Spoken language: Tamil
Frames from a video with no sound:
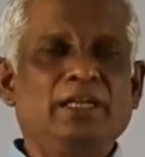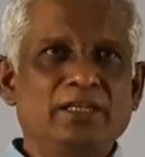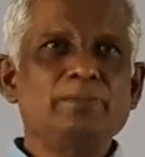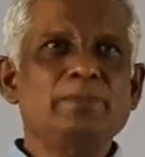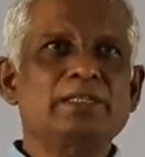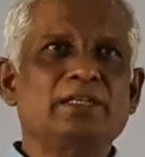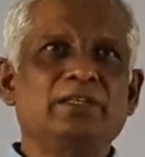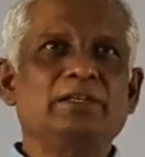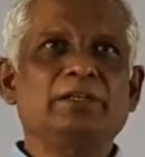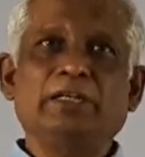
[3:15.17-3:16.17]
இரும்பு
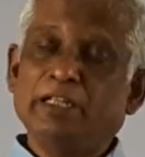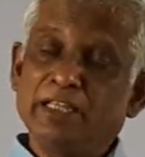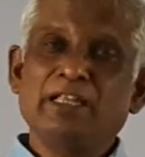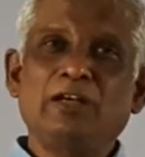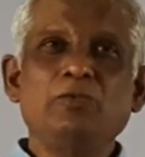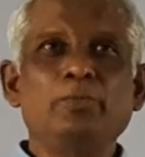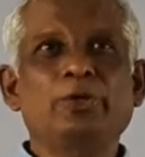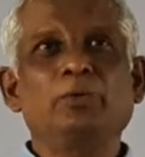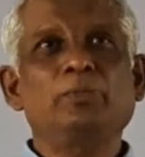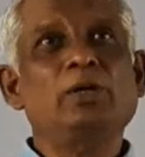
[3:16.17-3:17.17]
சத்து எந்த அளவு
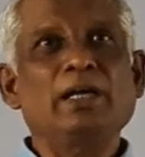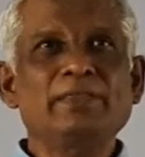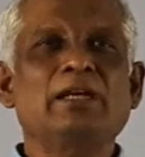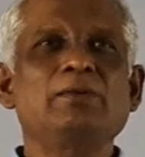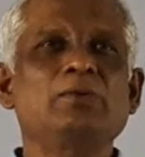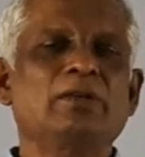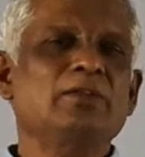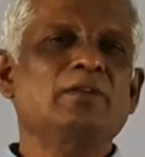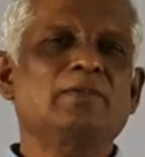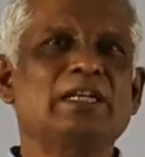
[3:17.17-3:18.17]
முக்கியமோ அந்த அளவு
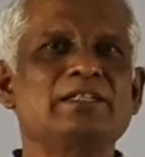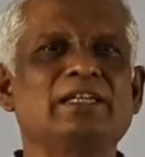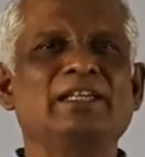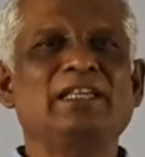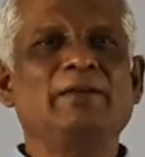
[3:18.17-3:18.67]
குழந்தையுடைய வளர்ச்சிக்கு